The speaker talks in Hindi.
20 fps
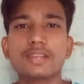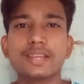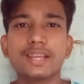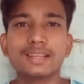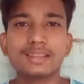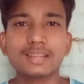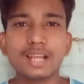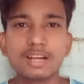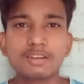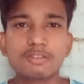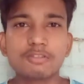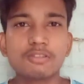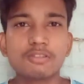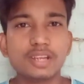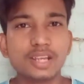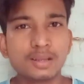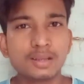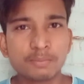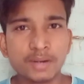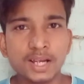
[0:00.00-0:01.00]
और केंदा को
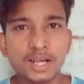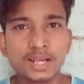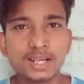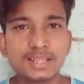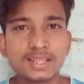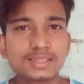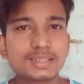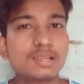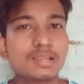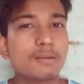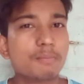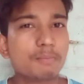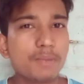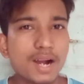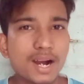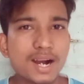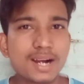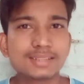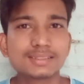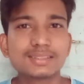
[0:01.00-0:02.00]
एक भैंस
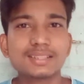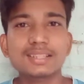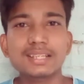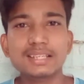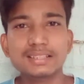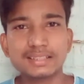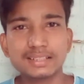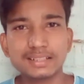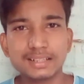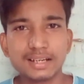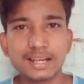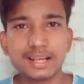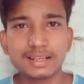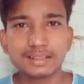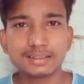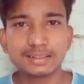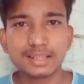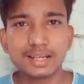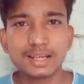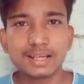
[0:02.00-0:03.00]
पहाड़ से नीचे गिरा
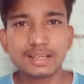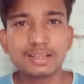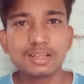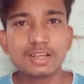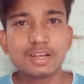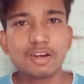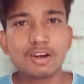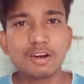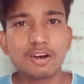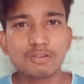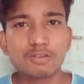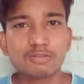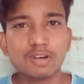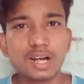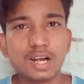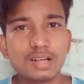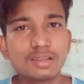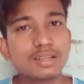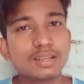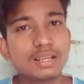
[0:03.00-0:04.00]
देता है और
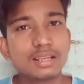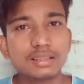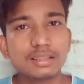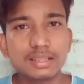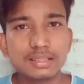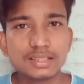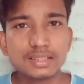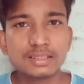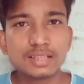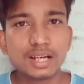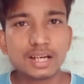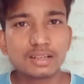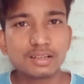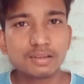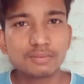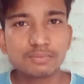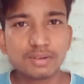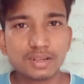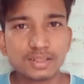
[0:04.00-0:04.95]
वह नीचे जाकर